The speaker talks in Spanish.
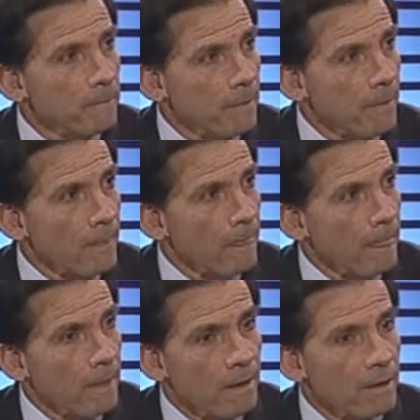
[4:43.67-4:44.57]

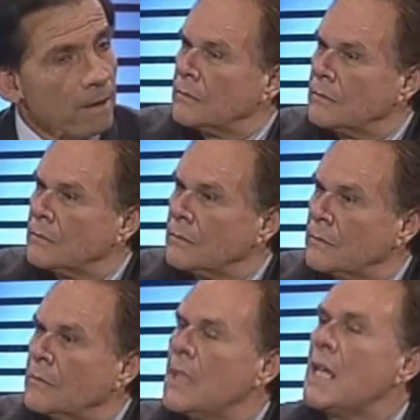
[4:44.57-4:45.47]
mm, eh, la
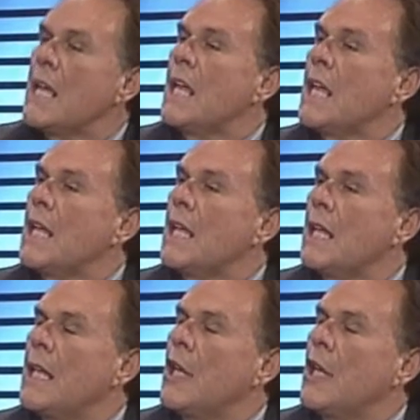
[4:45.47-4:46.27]
guerra interna.